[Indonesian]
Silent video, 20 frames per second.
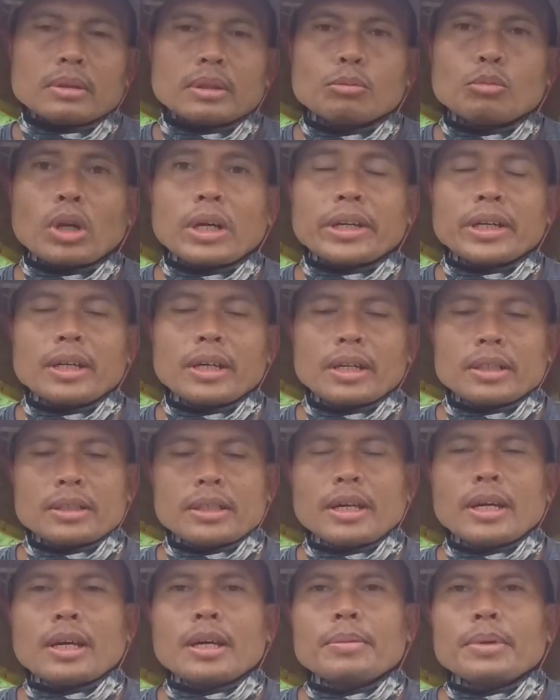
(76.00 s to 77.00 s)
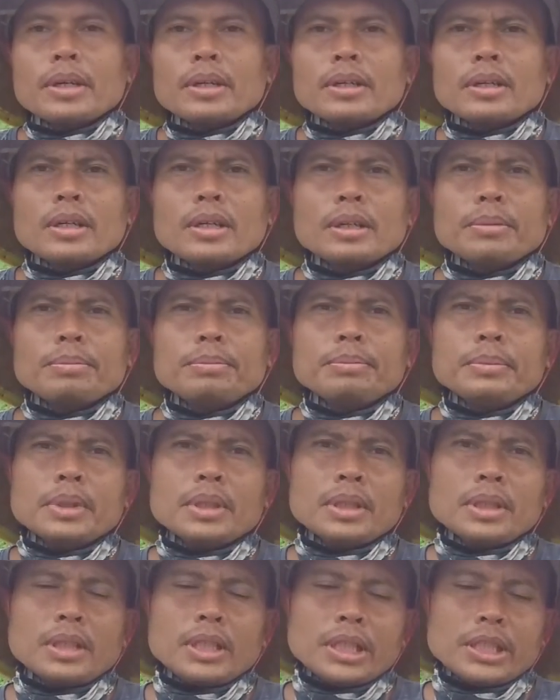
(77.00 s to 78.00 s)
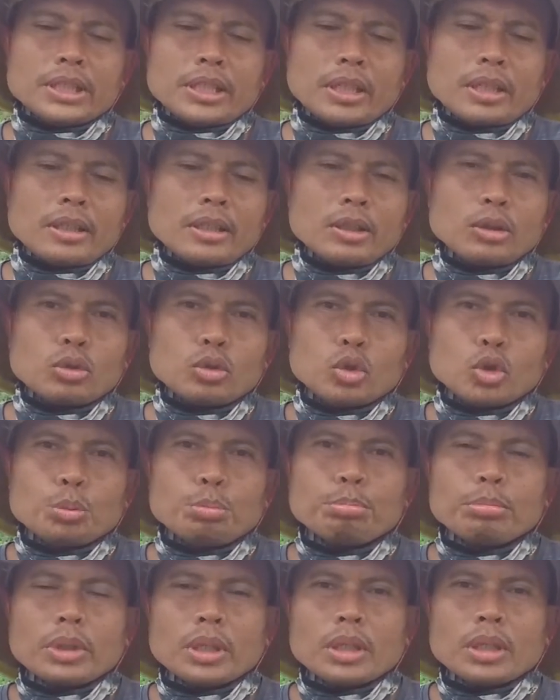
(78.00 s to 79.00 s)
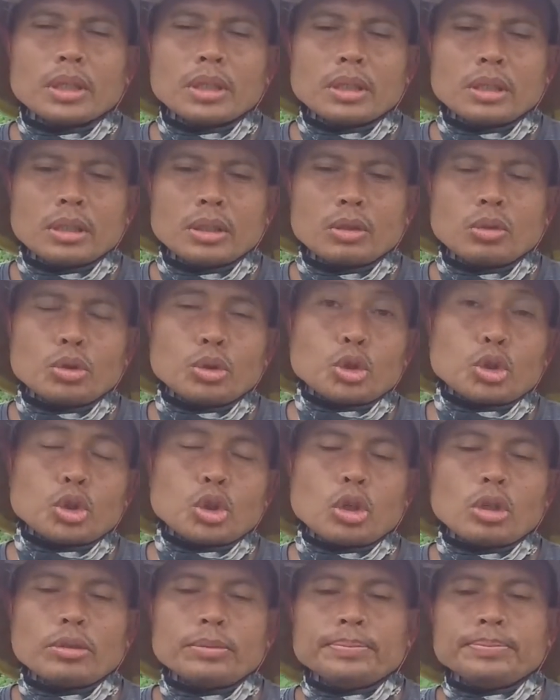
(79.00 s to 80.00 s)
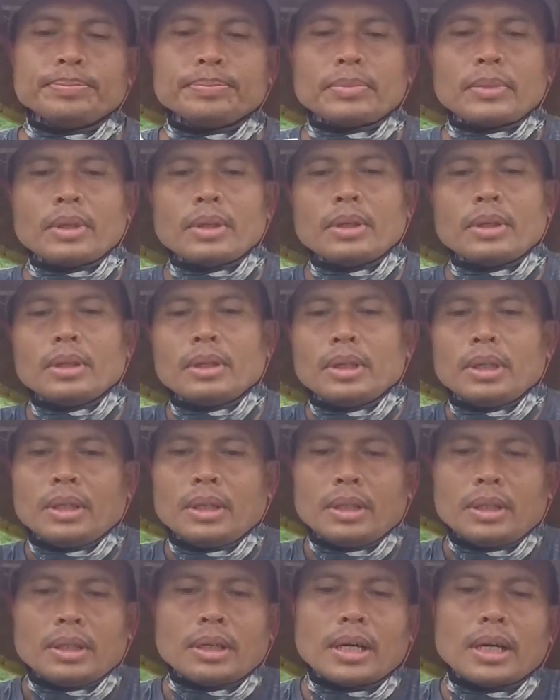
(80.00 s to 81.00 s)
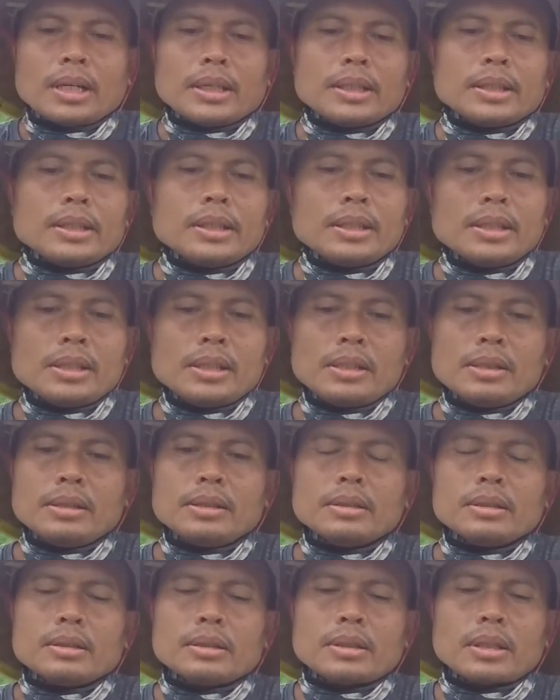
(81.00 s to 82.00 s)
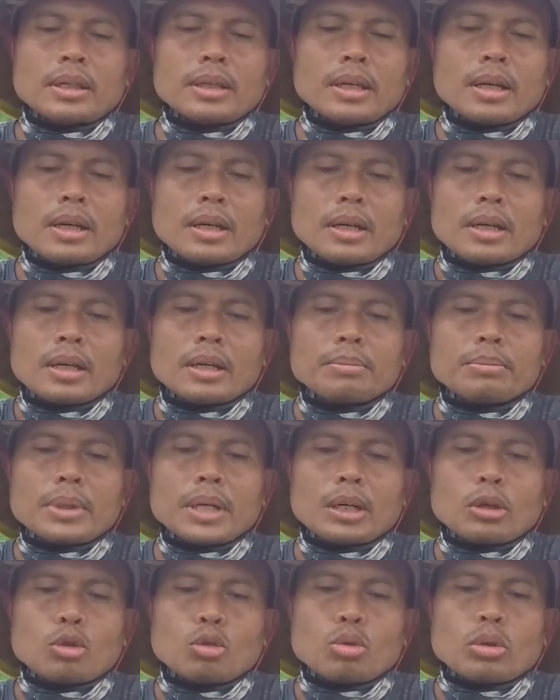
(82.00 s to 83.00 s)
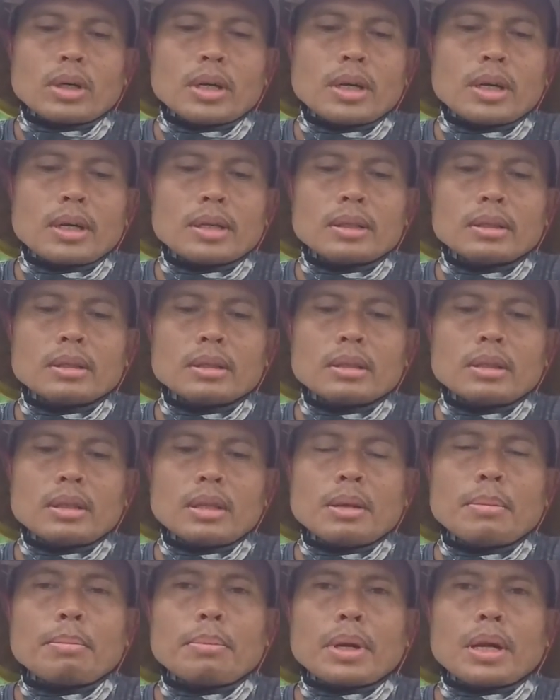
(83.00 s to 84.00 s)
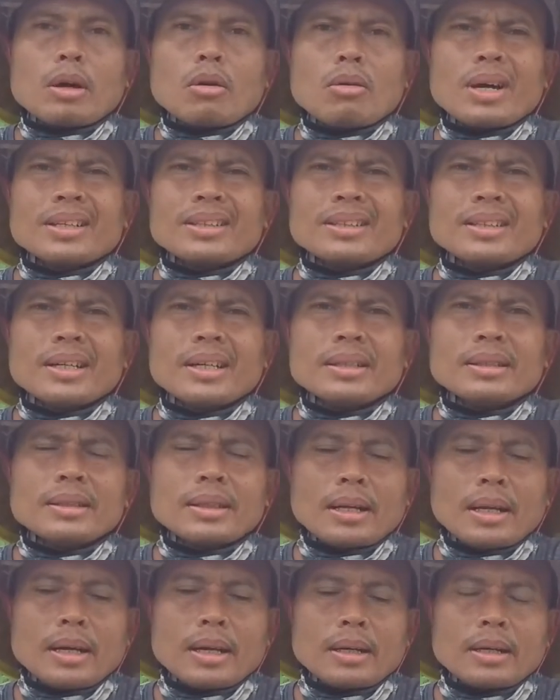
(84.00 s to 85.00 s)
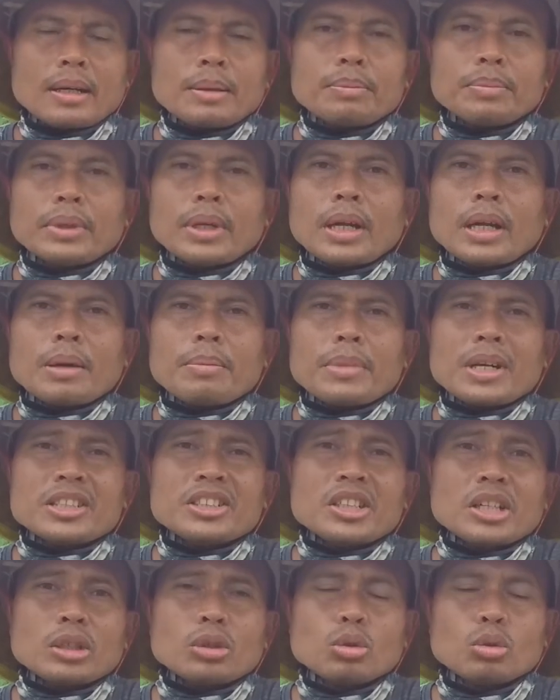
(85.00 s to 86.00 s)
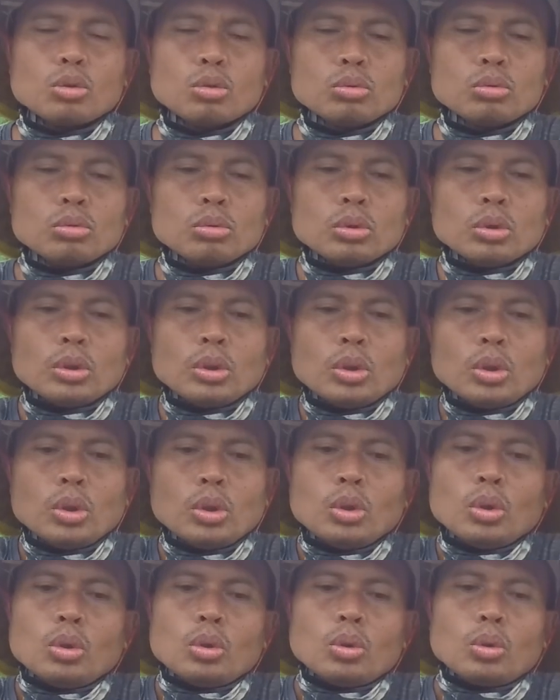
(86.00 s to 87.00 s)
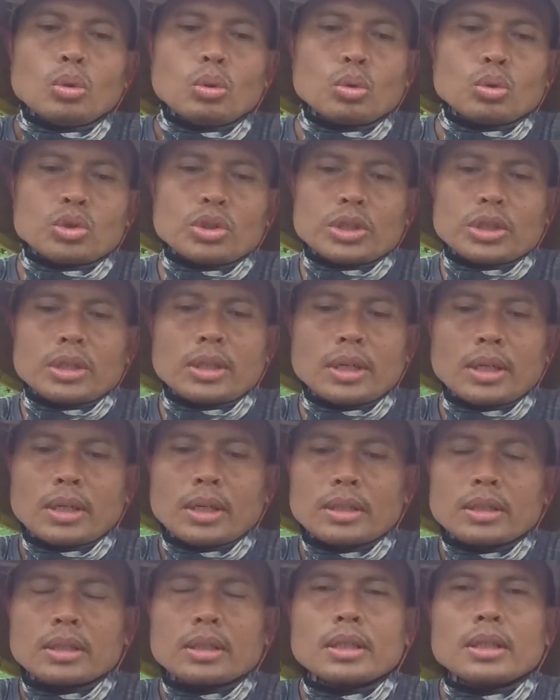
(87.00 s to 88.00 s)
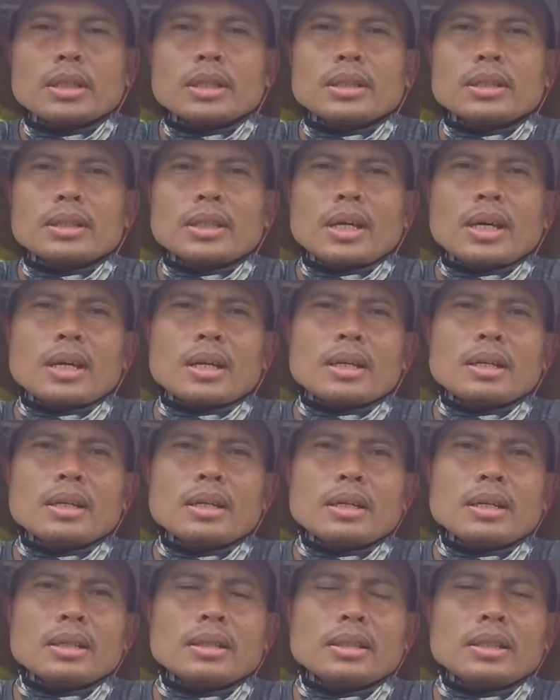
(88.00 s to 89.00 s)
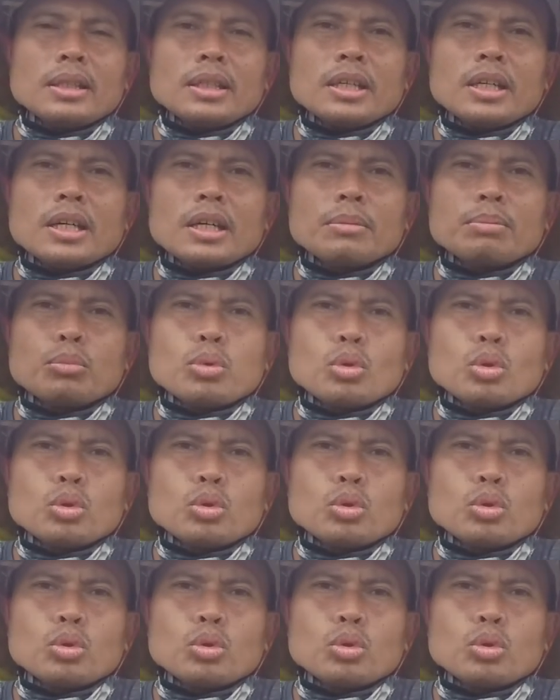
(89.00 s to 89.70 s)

ketemu lagi dengan saya Ramadan Karim di channel YouTube Muluyurdo. Kali ini saya akan melakukan perawatan terhadap tanaman jagung usia sekitar 37